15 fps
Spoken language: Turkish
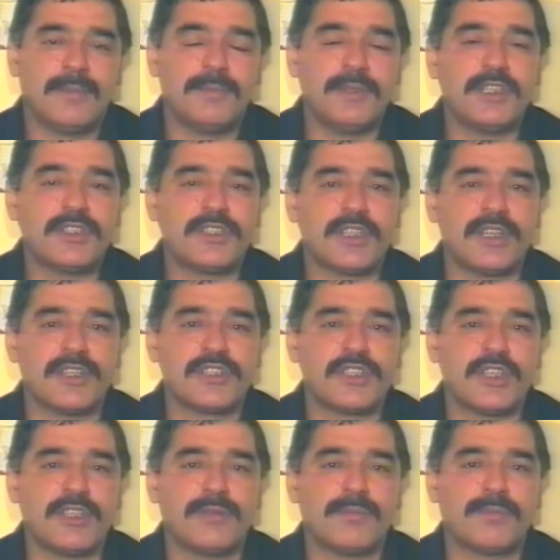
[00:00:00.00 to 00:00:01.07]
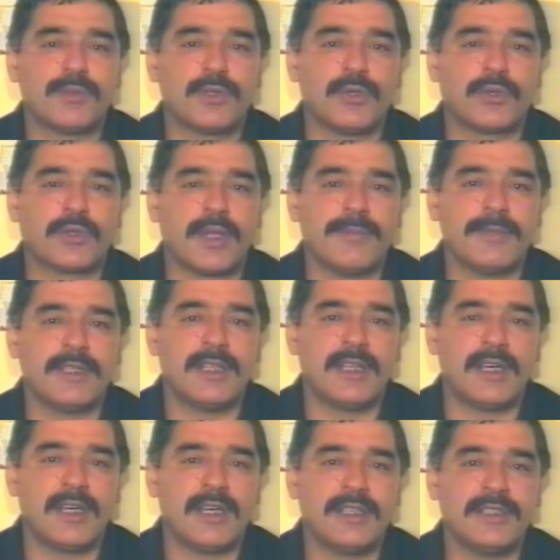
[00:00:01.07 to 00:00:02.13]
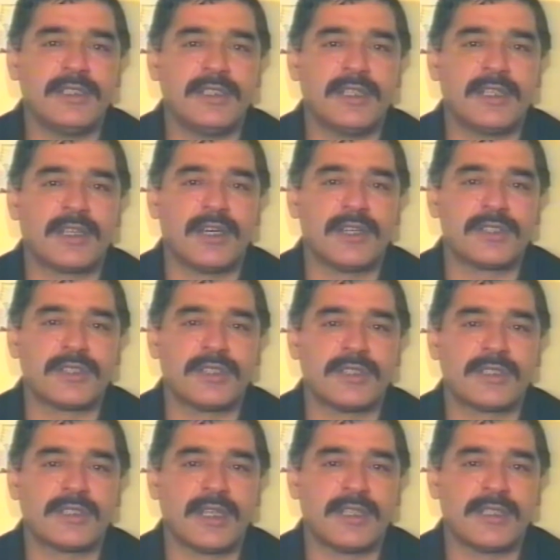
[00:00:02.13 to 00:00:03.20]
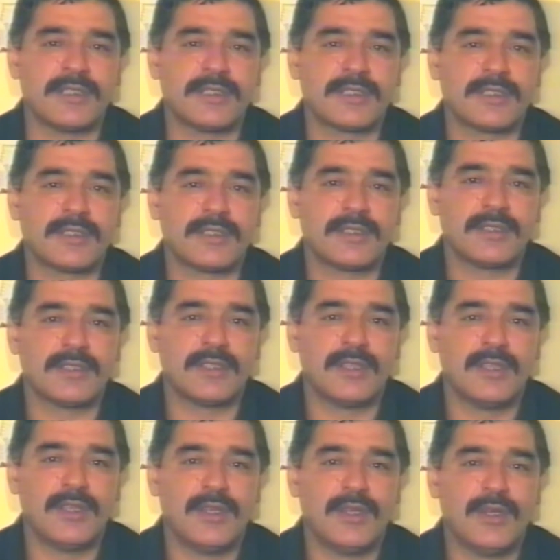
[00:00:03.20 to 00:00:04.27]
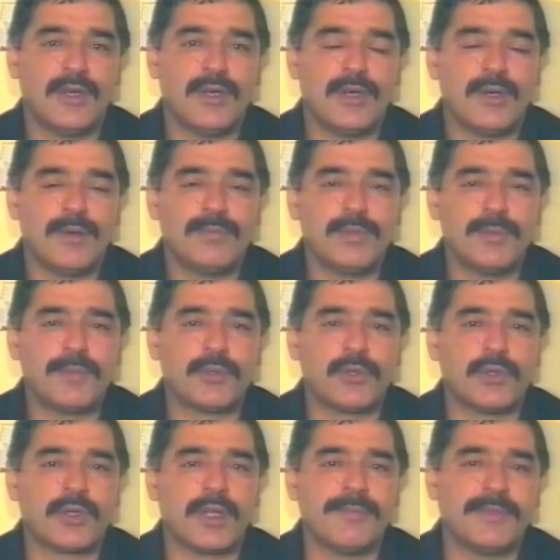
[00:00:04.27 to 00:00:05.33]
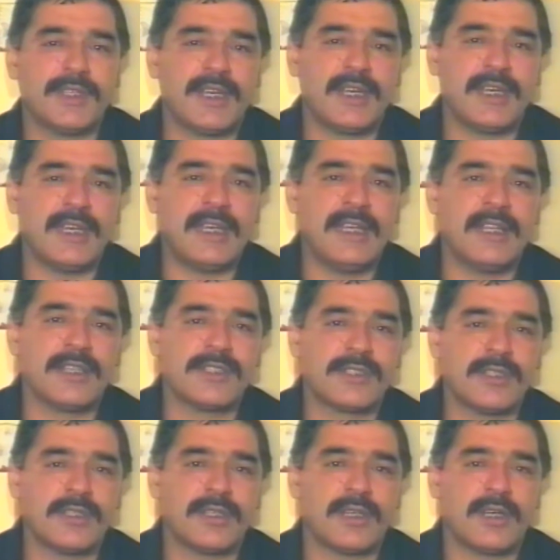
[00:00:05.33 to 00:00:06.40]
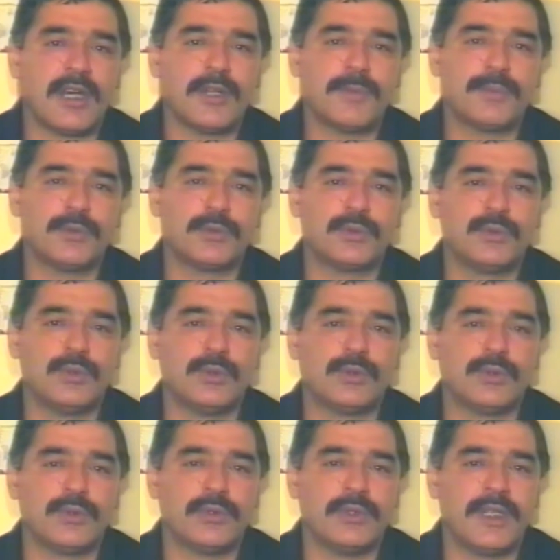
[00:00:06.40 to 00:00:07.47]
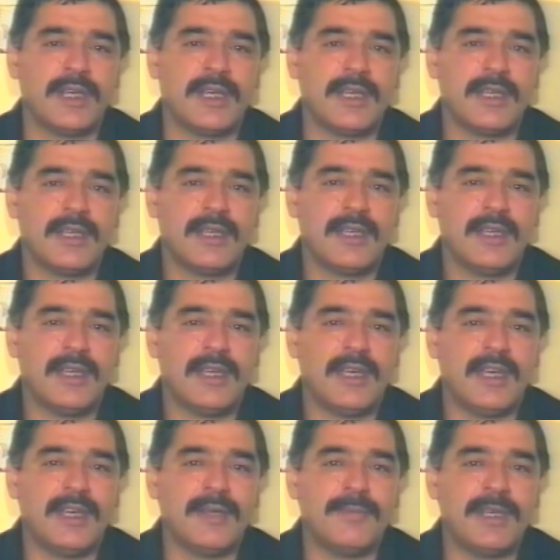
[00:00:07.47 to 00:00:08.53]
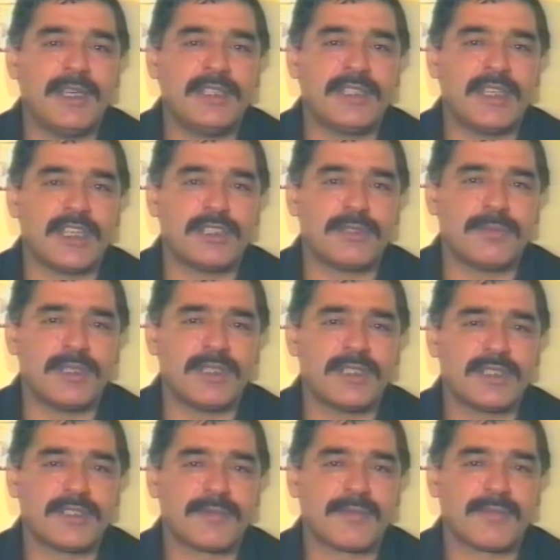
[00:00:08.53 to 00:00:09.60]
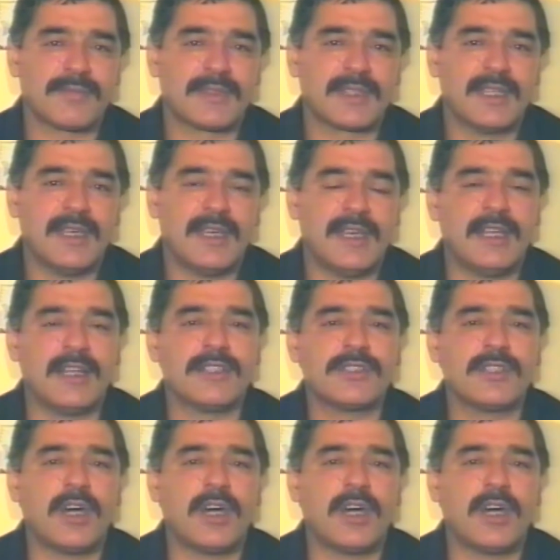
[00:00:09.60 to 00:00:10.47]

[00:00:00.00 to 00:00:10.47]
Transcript: Bir Şanışen programıyla yine karşınızdayız. Bu programda Elazığ Harput kültürüne emeği geçmiş, Elazığ